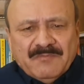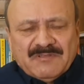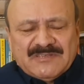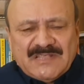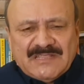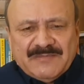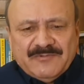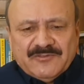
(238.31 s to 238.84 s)

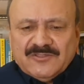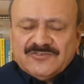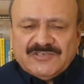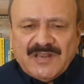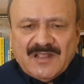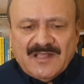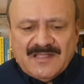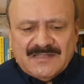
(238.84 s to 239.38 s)
बचाते फिर तो
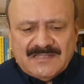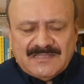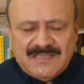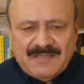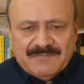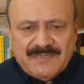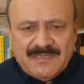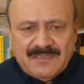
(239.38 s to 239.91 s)
शराब कहाँ जाती
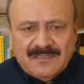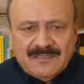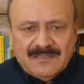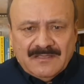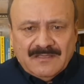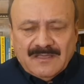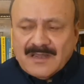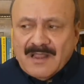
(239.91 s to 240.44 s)
है आपकी
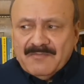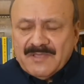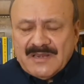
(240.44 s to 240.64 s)
हराम